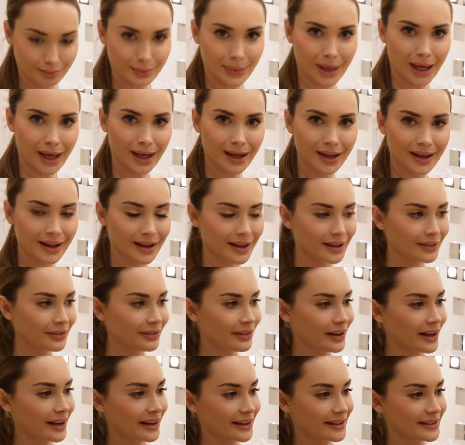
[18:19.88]
Mega,
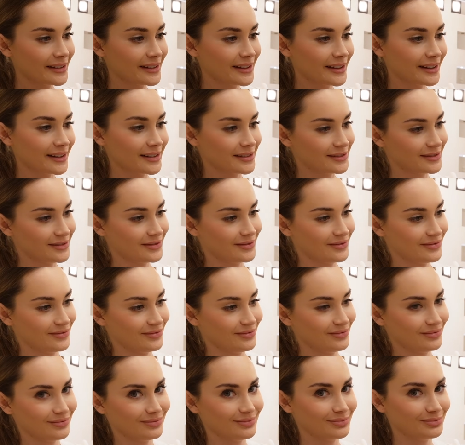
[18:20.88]
fajnie.
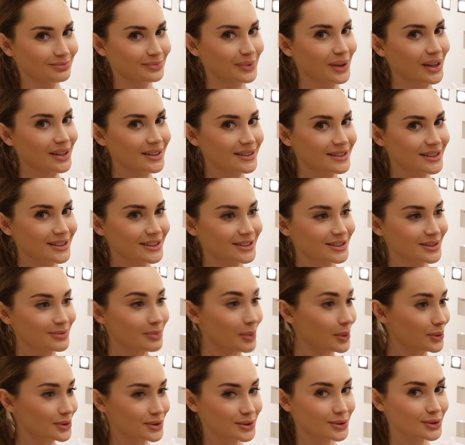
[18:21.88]
Będzie się
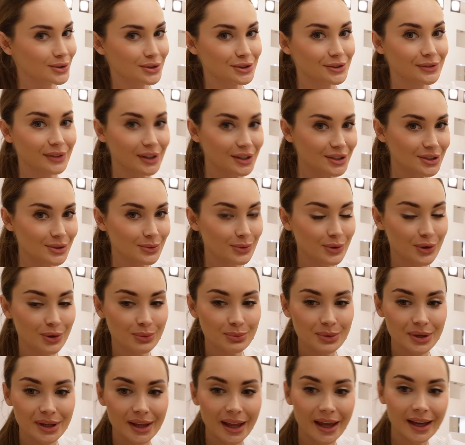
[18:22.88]
mocno świecił
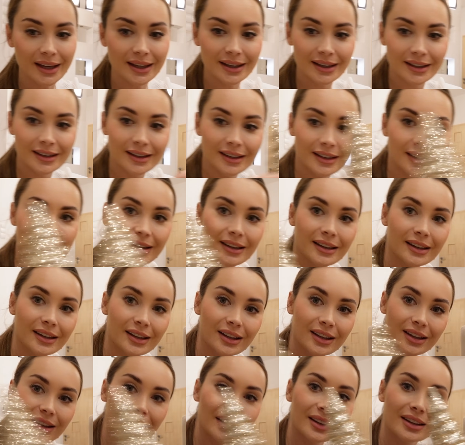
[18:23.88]
kominek.
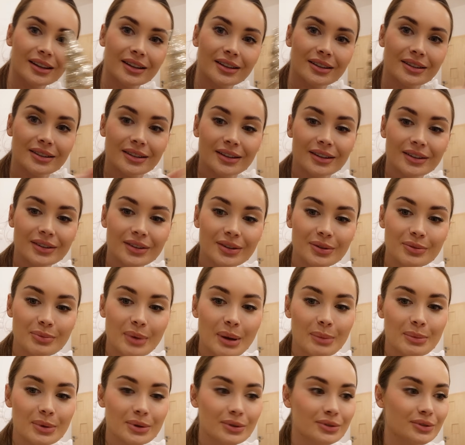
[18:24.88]
No to
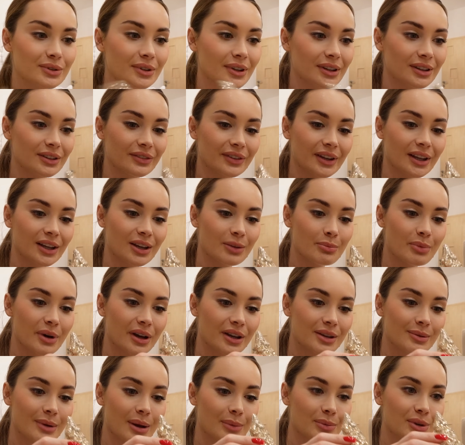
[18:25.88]
mamy już te dwie, chyba
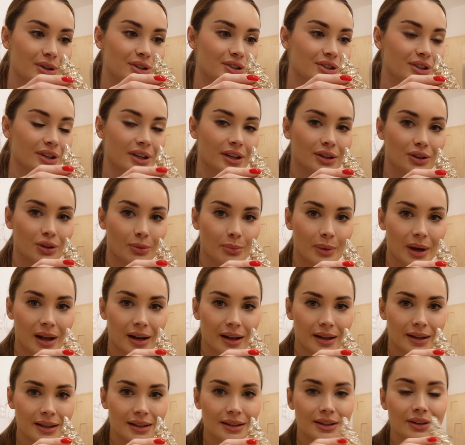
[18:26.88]
ja mam jeszcze jedną,
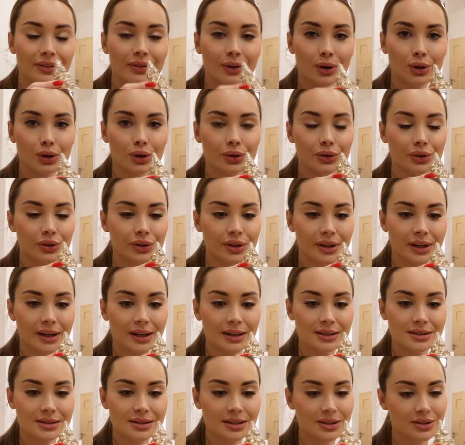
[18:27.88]
ale ich nie wolno
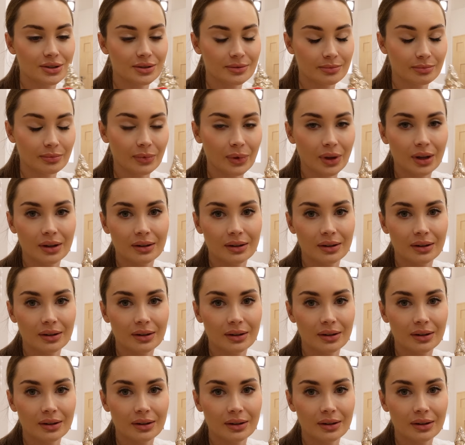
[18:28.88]
dotykać. Znaczy,